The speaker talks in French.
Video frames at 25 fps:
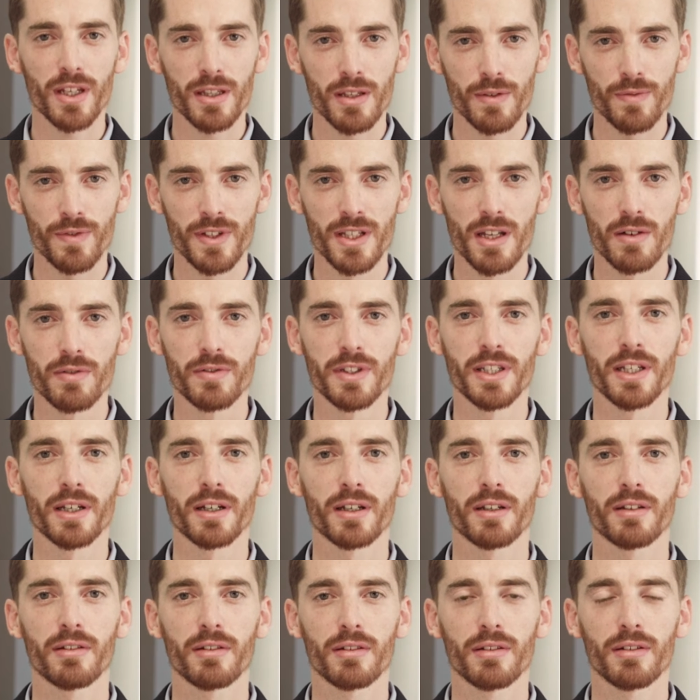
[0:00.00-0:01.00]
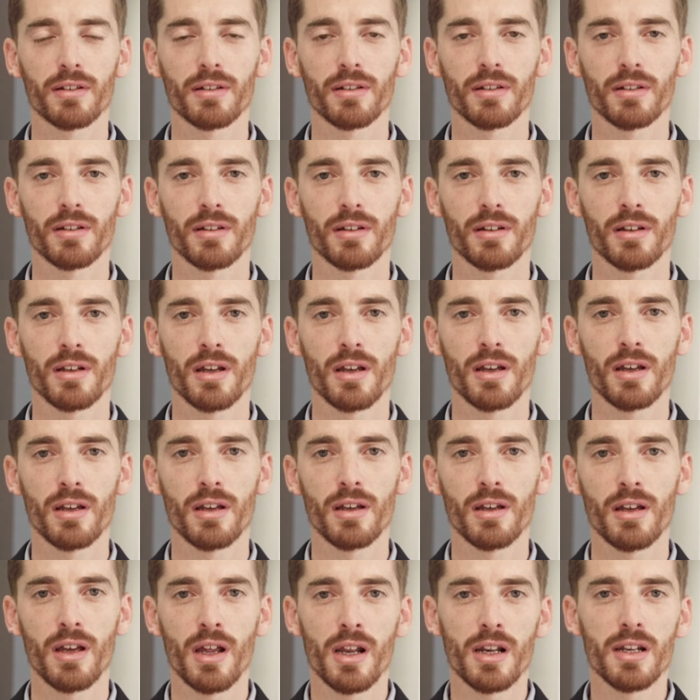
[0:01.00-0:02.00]
défi d'avenir.
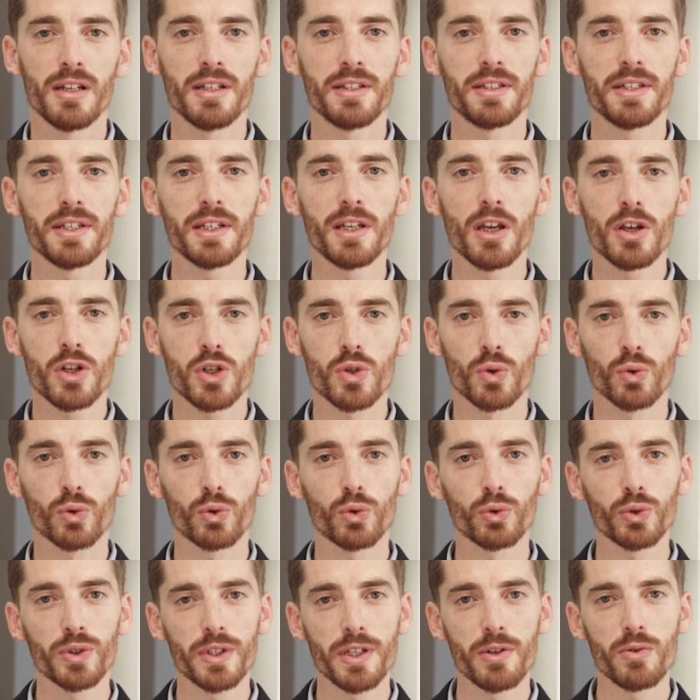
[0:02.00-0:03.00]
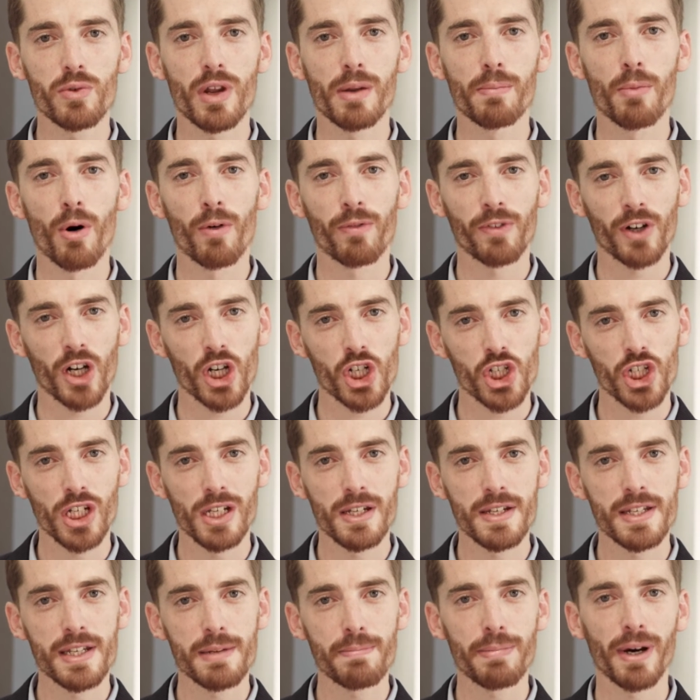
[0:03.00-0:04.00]
Les digues sont continuellement
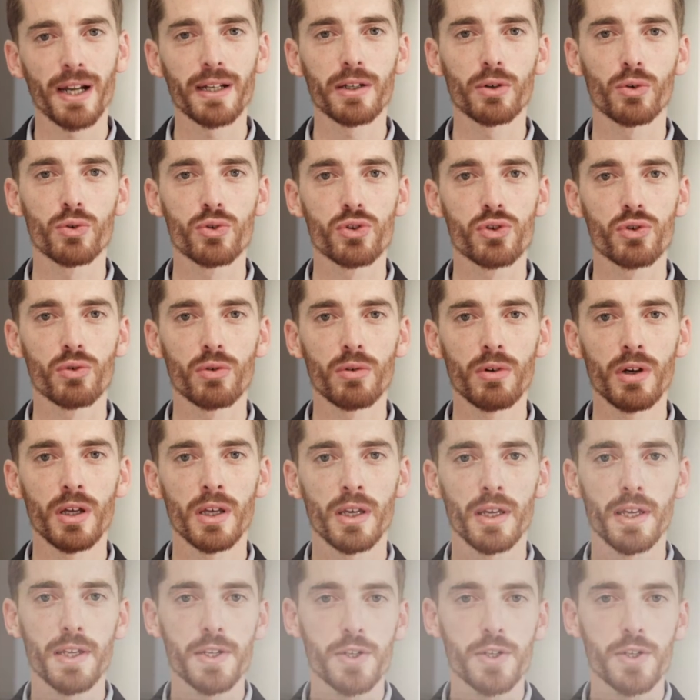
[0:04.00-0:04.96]
fragilisées par l'érosion et